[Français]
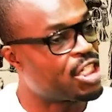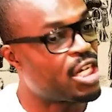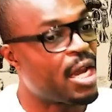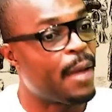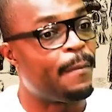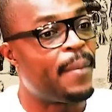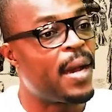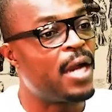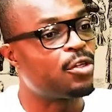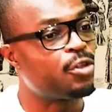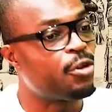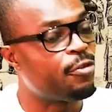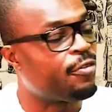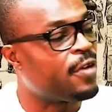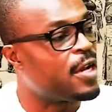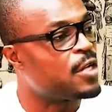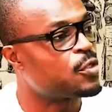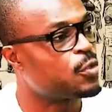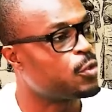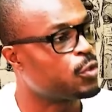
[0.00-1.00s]
La Banque de
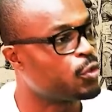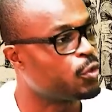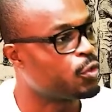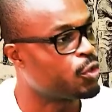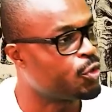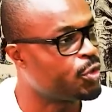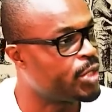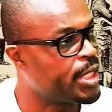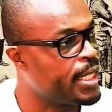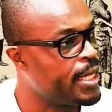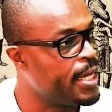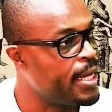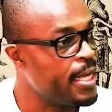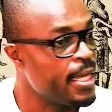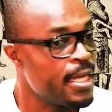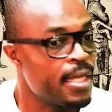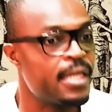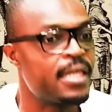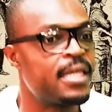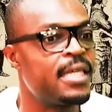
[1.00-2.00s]
France aujourd'hui,
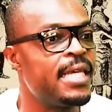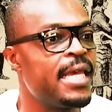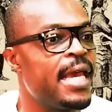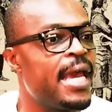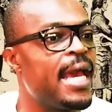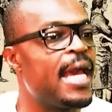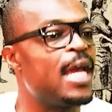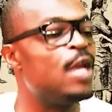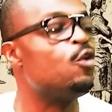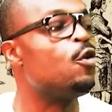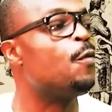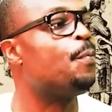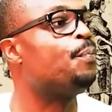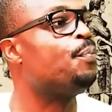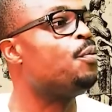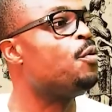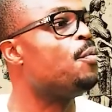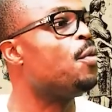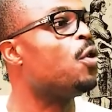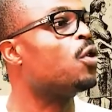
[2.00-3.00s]
qui est le
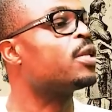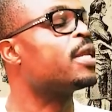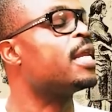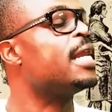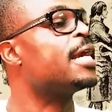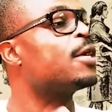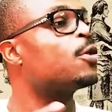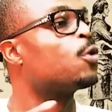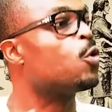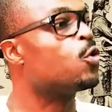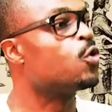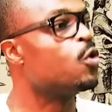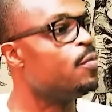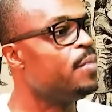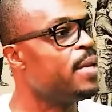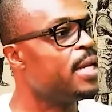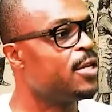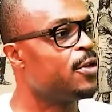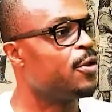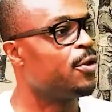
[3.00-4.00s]
poumon de
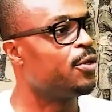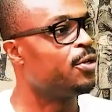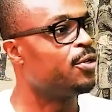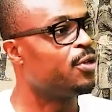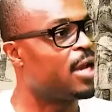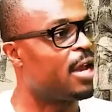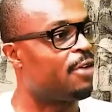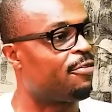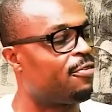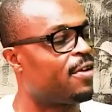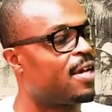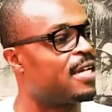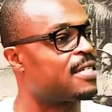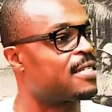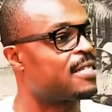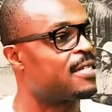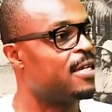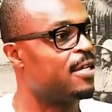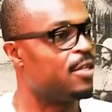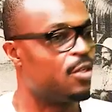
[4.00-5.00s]
l'économie de, la
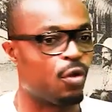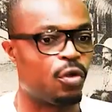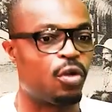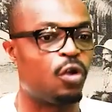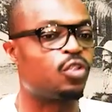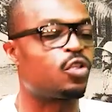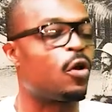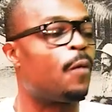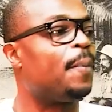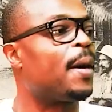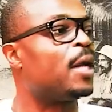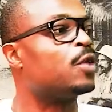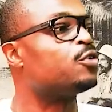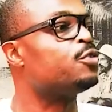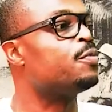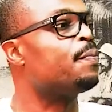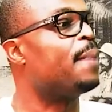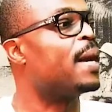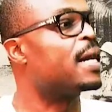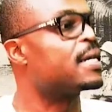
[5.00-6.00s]
France. Donc quand on parle
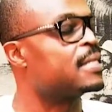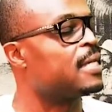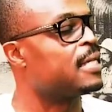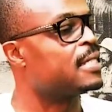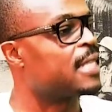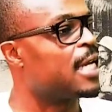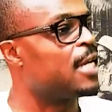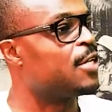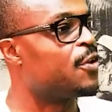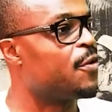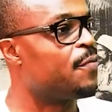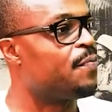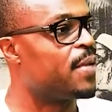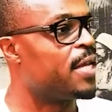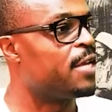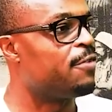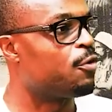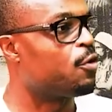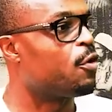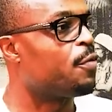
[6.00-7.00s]
d'une banque centrale d'un
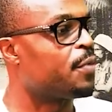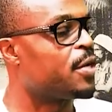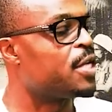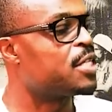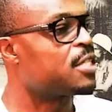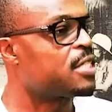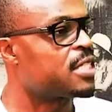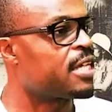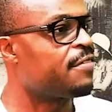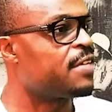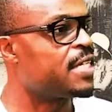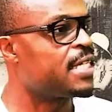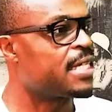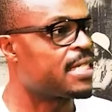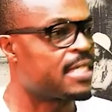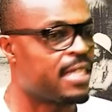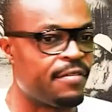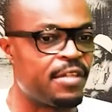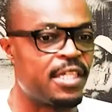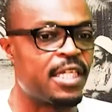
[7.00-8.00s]
pays, vous comprenez ce que ça veut dire.
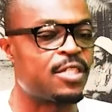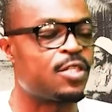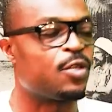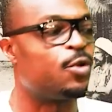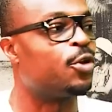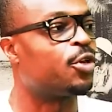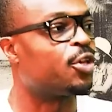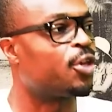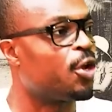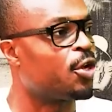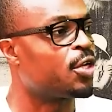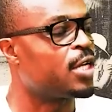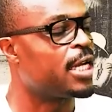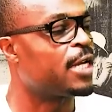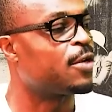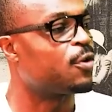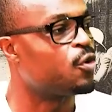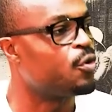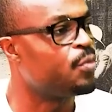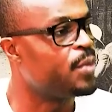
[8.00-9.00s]
Ça veut dire c'est le cœur de
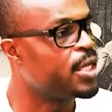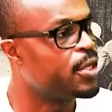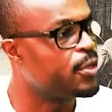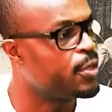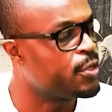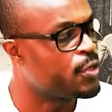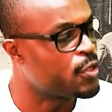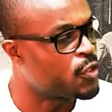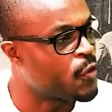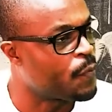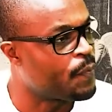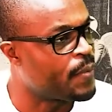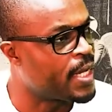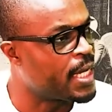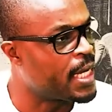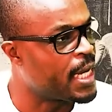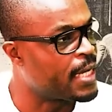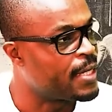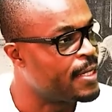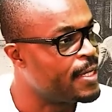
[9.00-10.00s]
l'économie de, ce
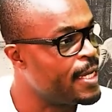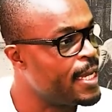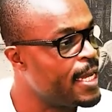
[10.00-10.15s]
pays-là.